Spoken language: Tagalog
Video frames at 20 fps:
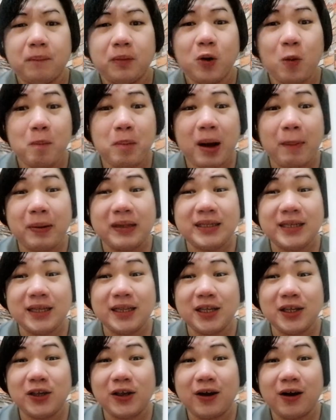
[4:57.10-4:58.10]
kung
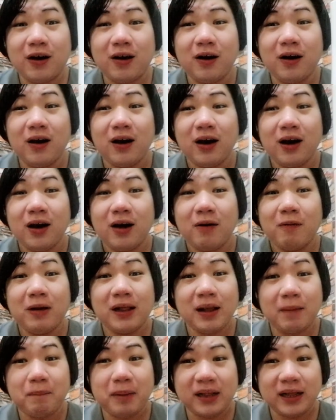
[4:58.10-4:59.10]
papansinin niyo,
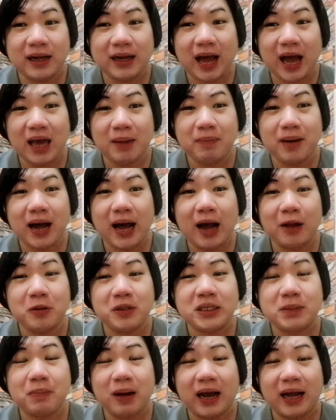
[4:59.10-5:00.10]
Walang pinagkaiba,
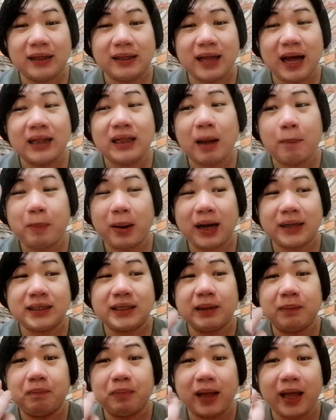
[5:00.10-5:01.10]
halos maganda,
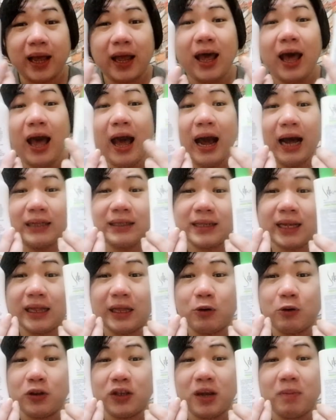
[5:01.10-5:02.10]
napakasimple. At sa
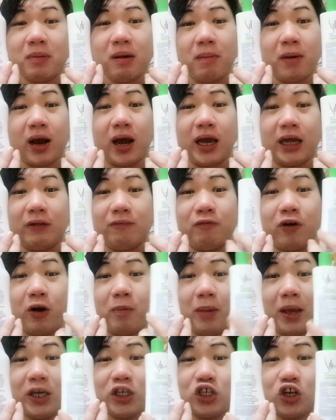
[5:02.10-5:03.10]
likod niya may mga
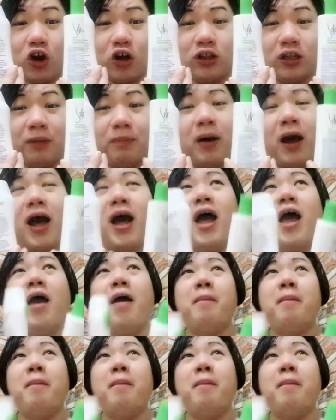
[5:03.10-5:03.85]
information, di ba?